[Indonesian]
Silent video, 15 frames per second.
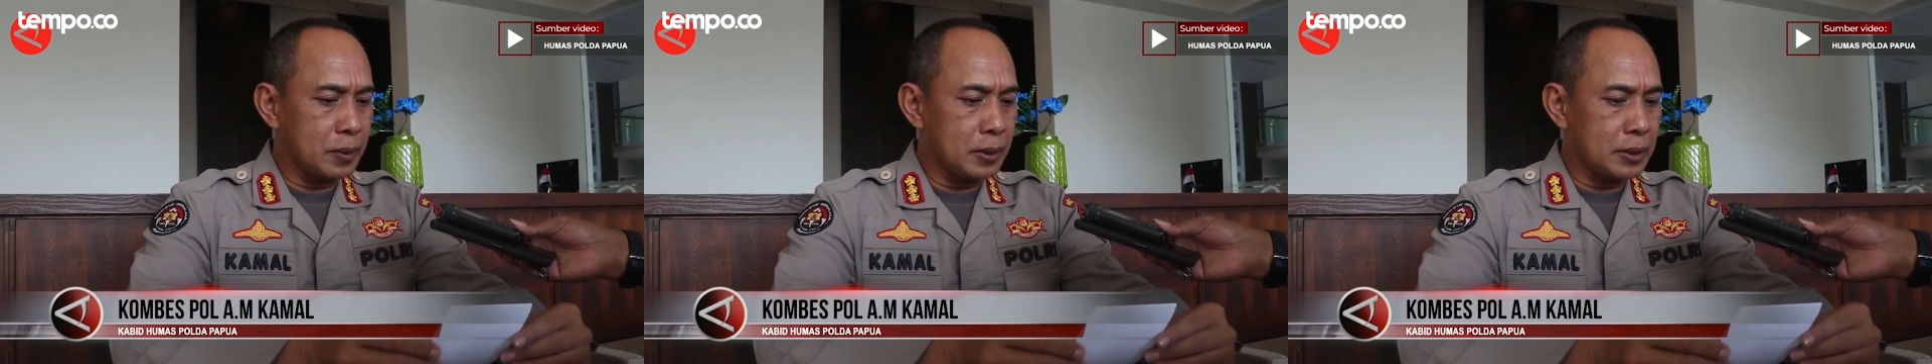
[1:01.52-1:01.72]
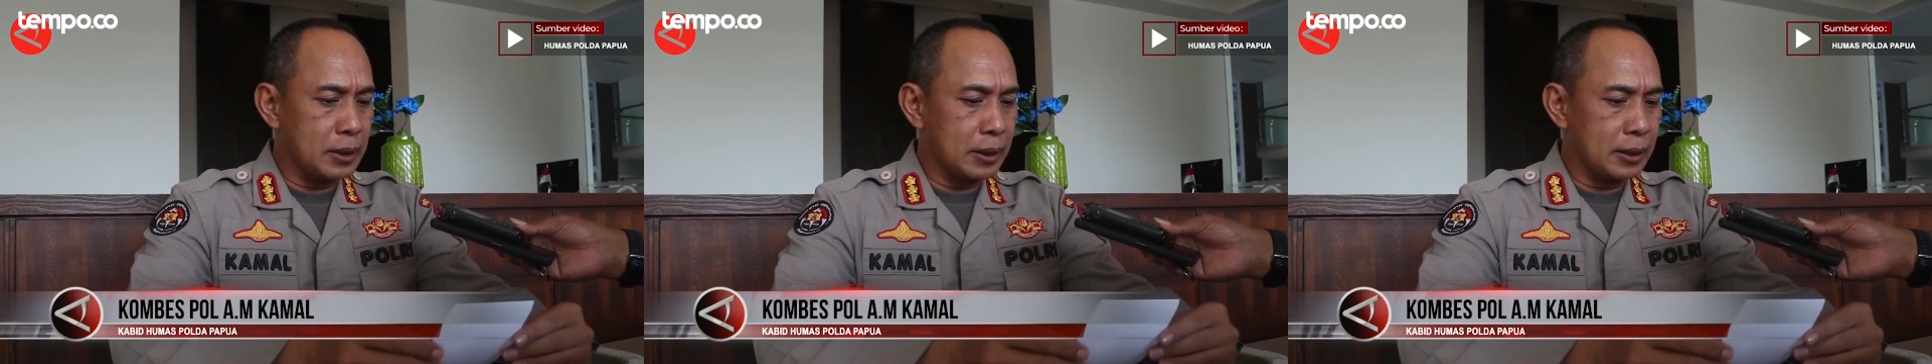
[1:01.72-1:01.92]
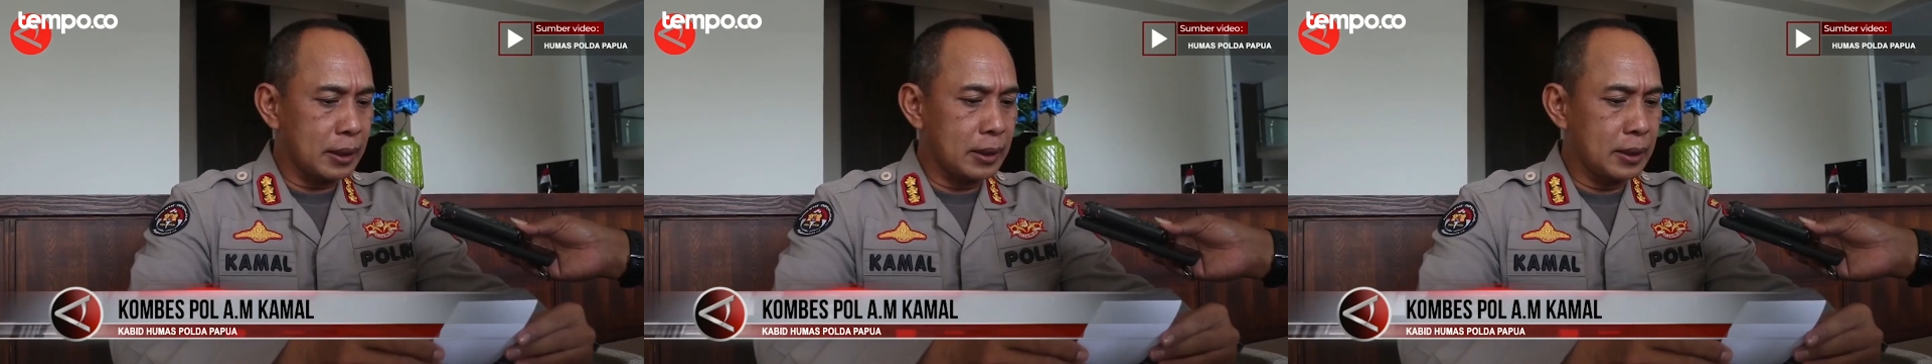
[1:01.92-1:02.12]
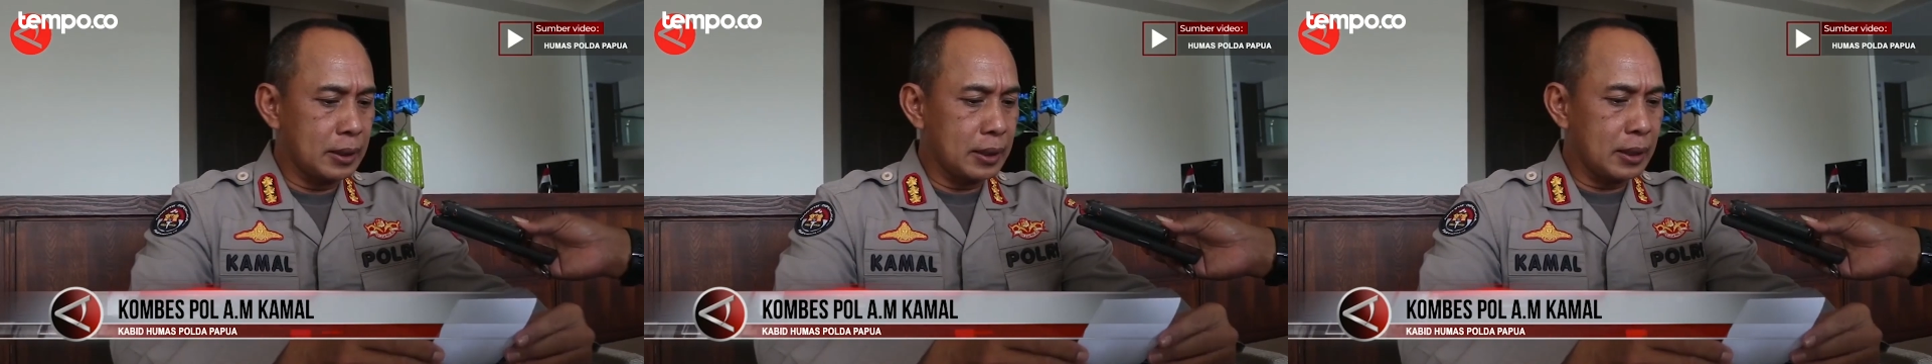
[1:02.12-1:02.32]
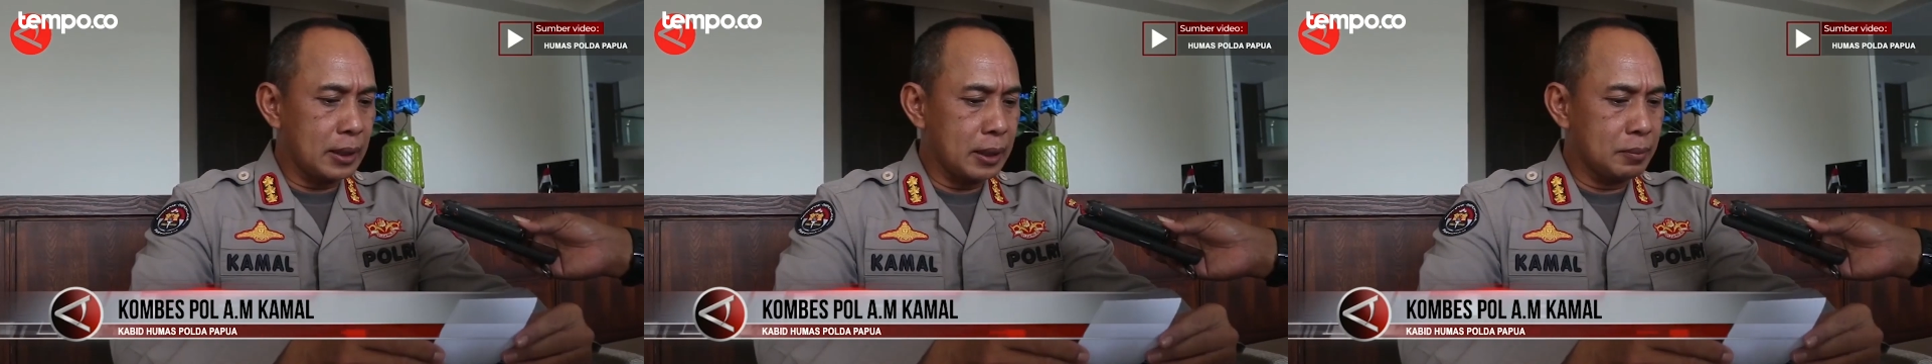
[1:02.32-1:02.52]
bersenjata ini
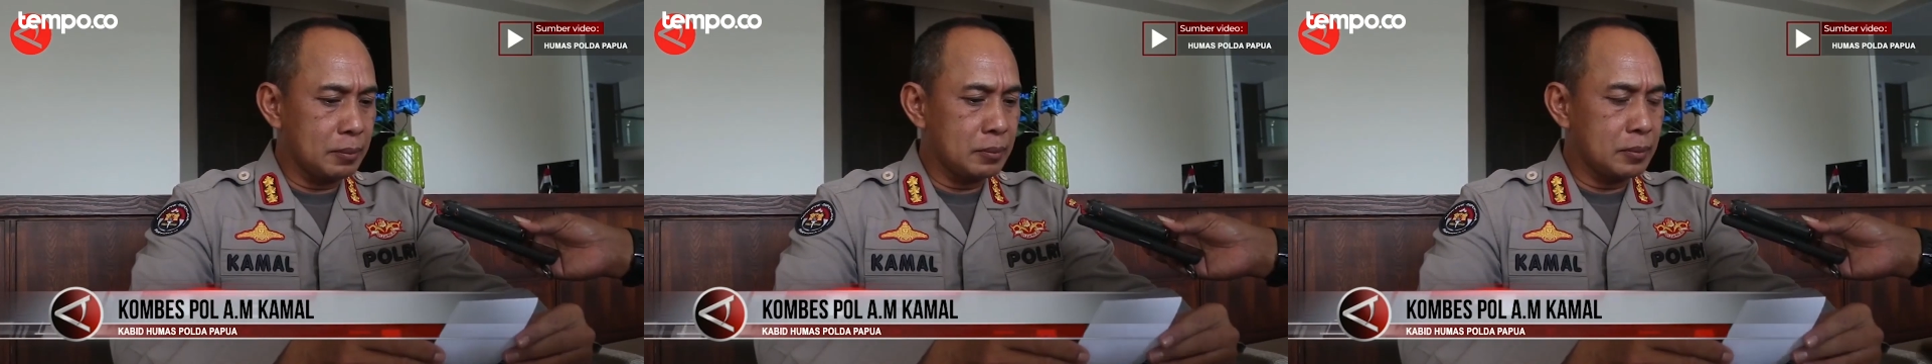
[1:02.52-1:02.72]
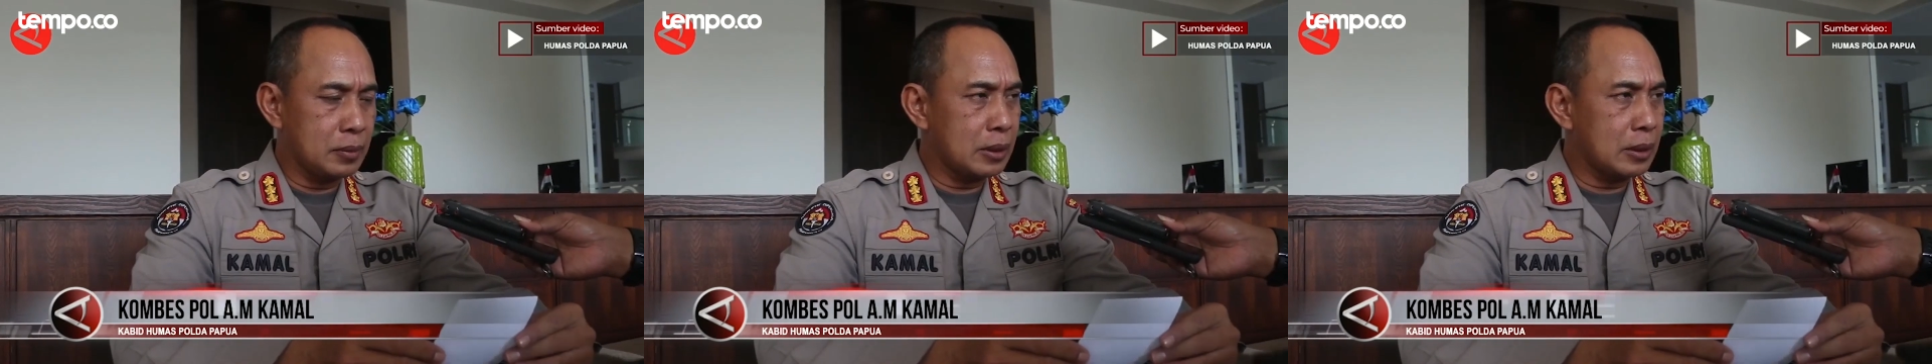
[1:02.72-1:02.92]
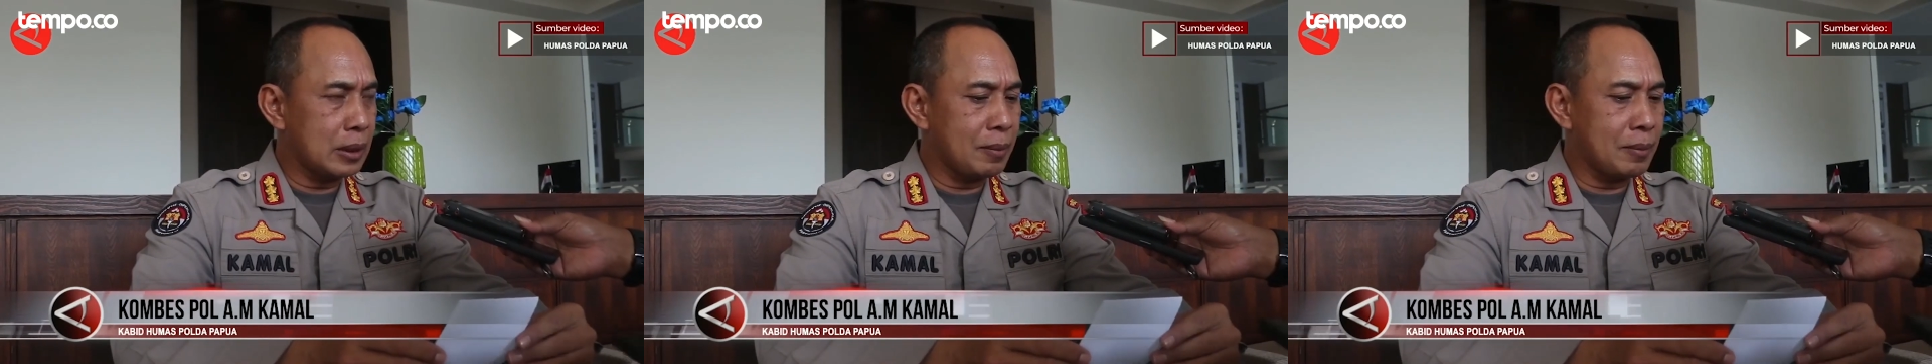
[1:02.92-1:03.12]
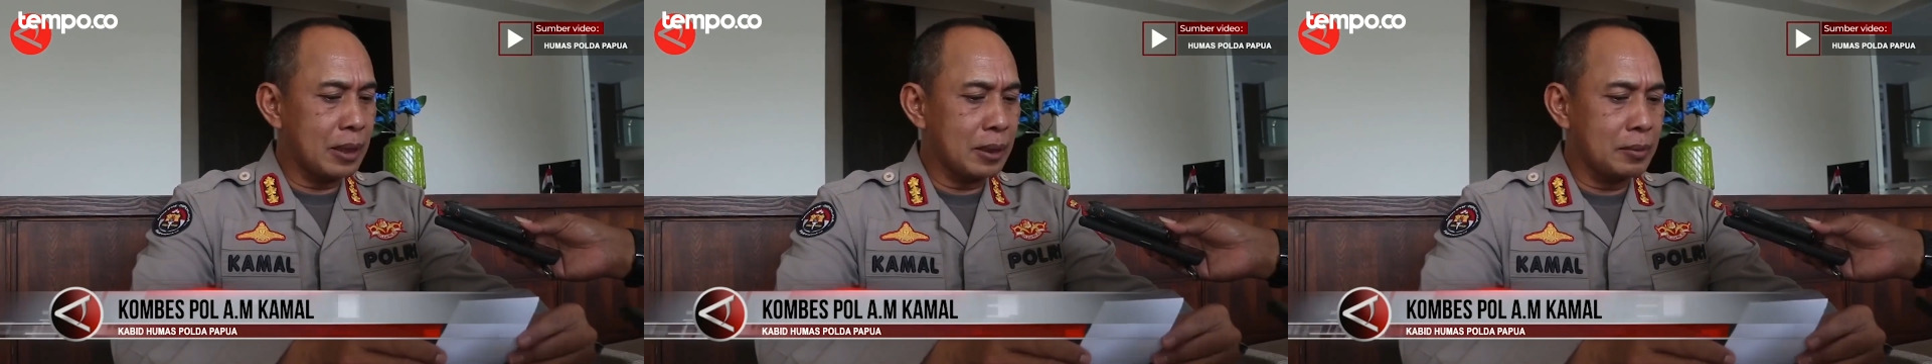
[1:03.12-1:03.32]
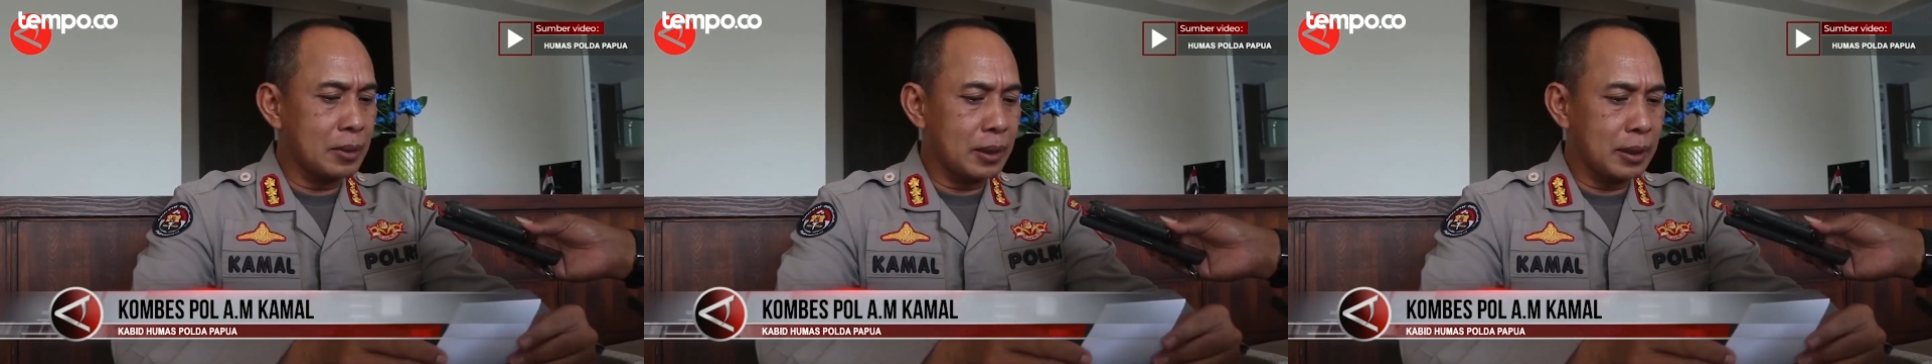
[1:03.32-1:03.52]
terhadap enam
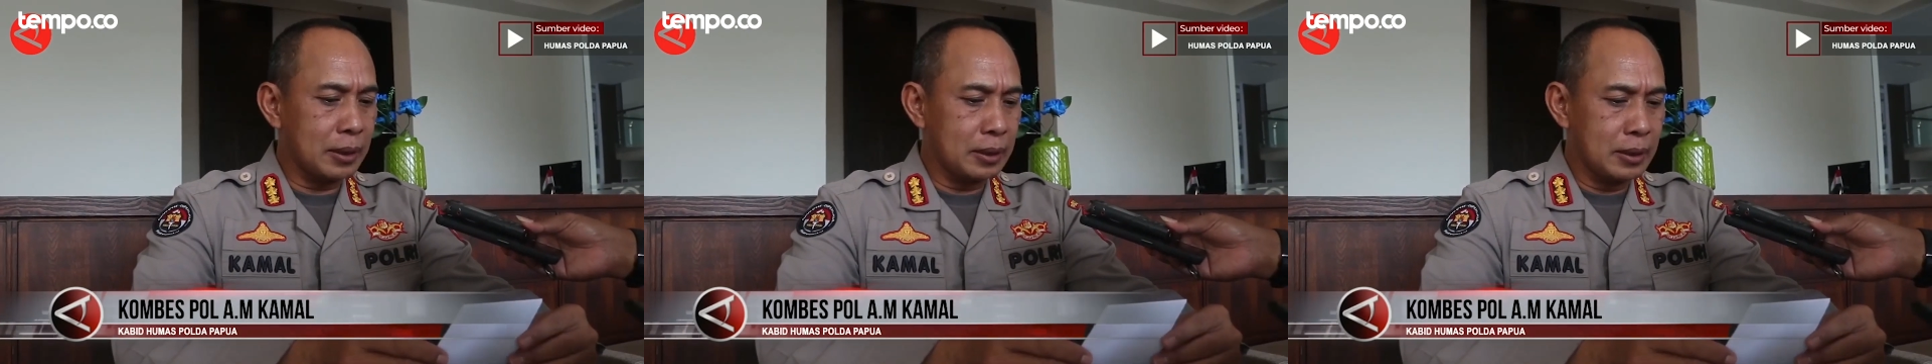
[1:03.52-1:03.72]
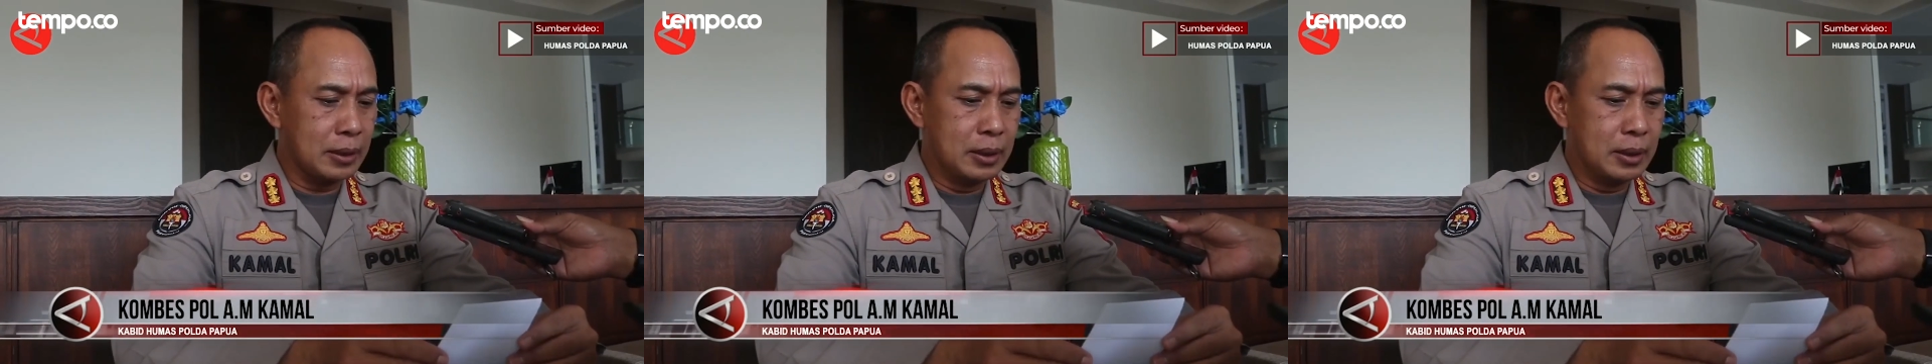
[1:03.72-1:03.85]
alat berat,